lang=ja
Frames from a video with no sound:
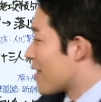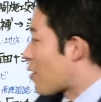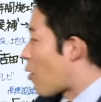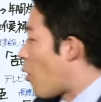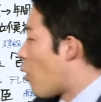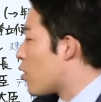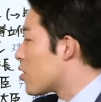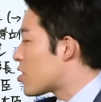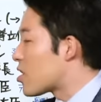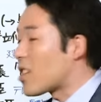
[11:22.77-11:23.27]

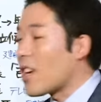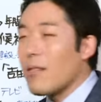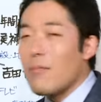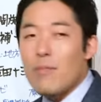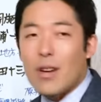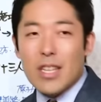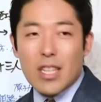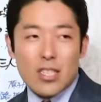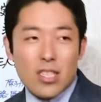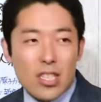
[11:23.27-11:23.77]
工事現
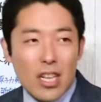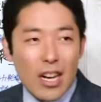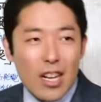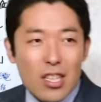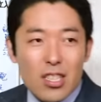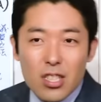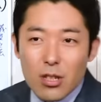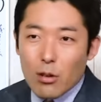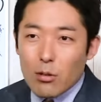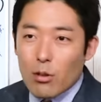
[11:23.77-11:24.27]
場で
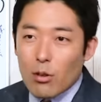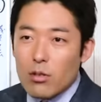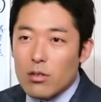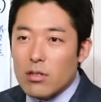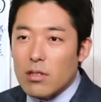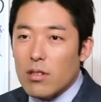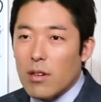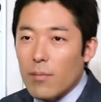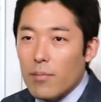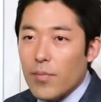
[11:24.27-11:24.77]
力仕事を
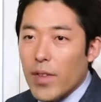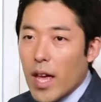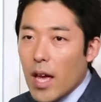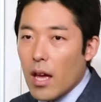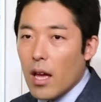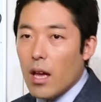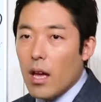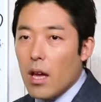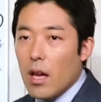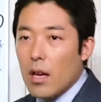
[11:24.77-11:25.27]
する
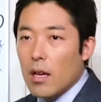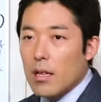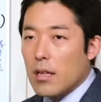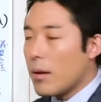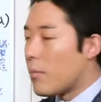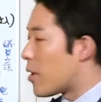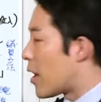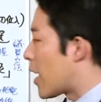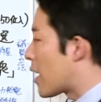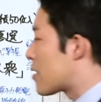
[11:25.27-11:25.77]
ねで
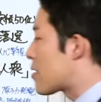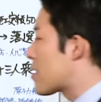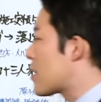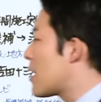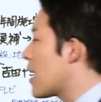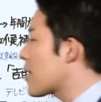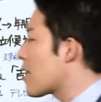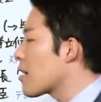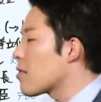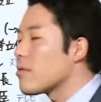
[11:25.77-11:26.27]
もね突き
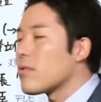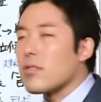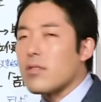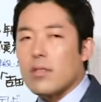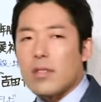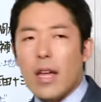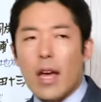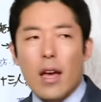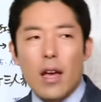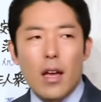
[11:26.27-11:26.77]
当たるんで
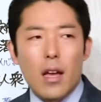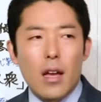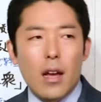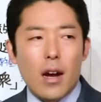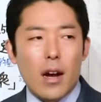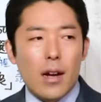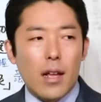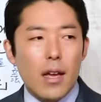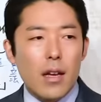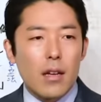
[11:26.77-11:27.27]
すって
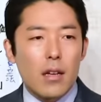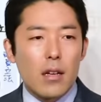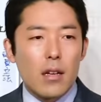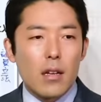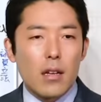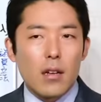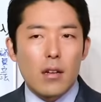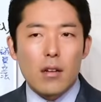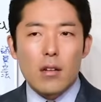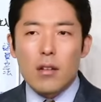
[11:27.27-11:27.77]
あれ
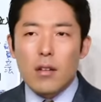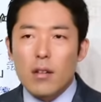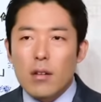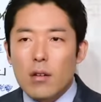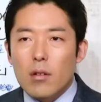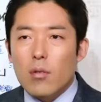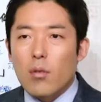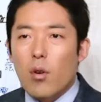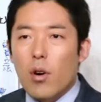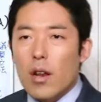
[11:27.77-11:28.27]

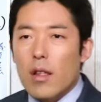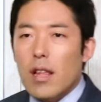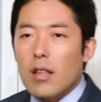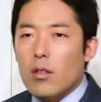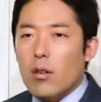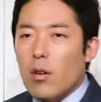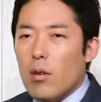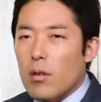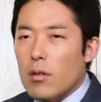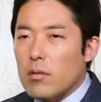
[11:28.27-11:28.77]
これだ
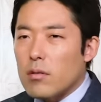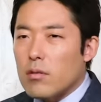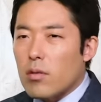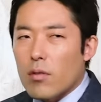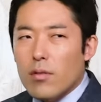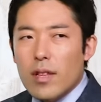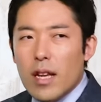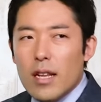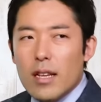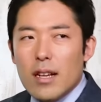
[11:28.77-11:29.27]
とそ
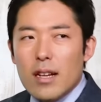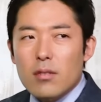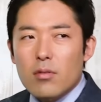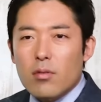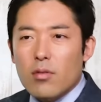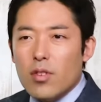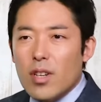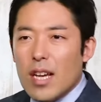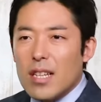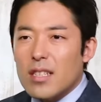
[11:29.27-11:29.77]
んなに家
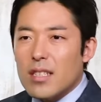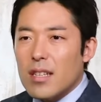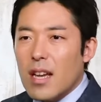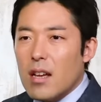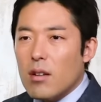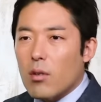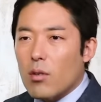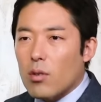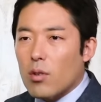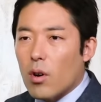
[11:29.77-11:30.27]
族を養
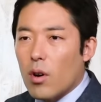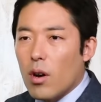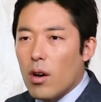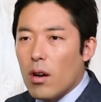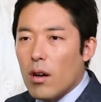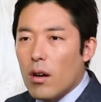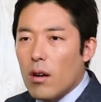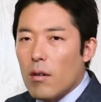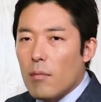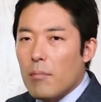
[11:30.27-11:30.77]
えるほど
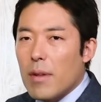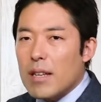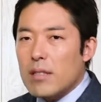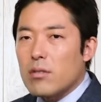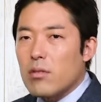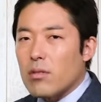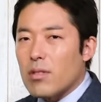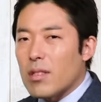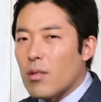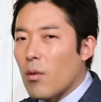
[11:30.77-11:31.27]
満
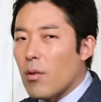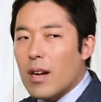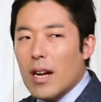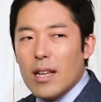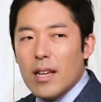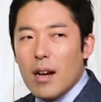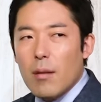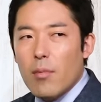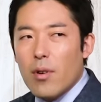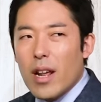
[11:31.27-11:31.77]
足にお
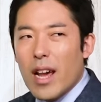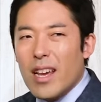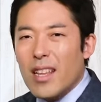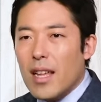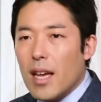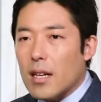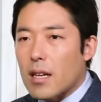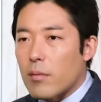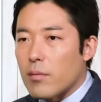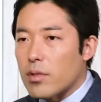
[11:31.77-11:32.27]
金がもらえ
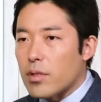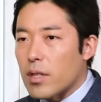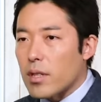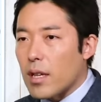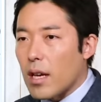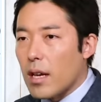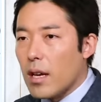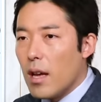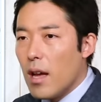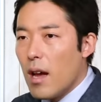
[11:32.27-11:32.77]
ないかもしれ
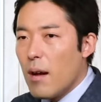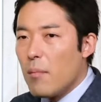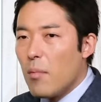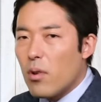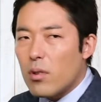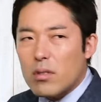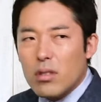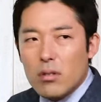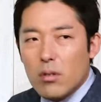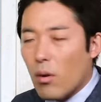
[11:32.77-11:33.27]
ない
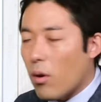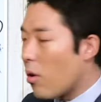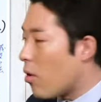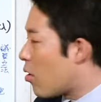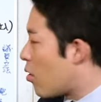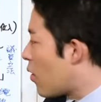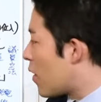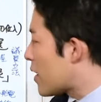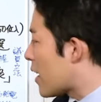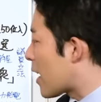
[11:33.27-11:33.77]
もうちょっと方
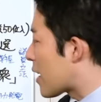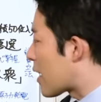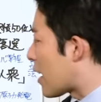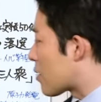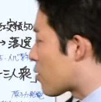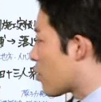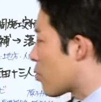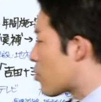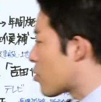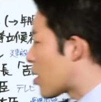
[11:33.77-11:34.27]
法はないか
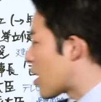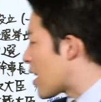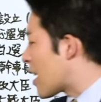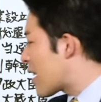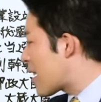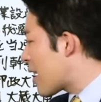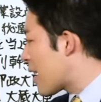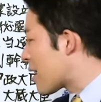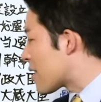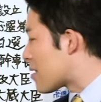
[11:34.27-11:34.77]
ということで
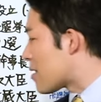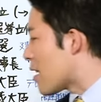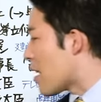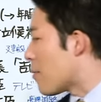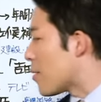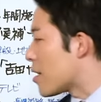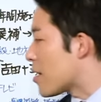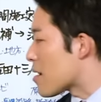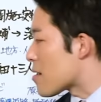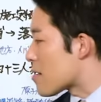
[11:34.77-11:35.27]
1ヶ月で辞
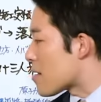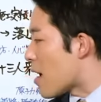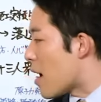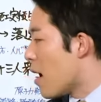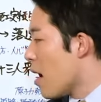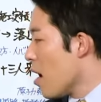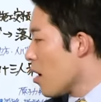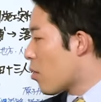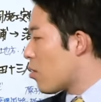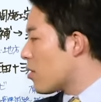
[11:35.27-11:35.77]
めてですね
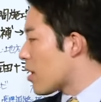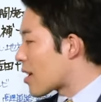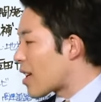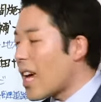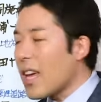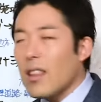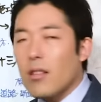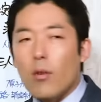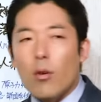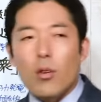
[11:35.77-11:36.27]
今度は
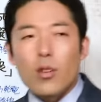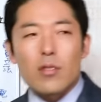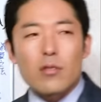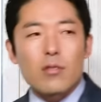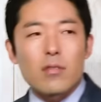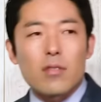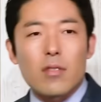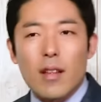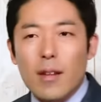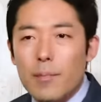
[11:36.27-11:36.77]
県の方に行く
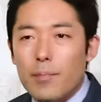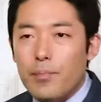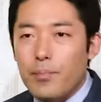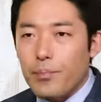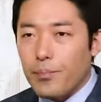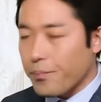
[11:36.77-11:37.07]
んですね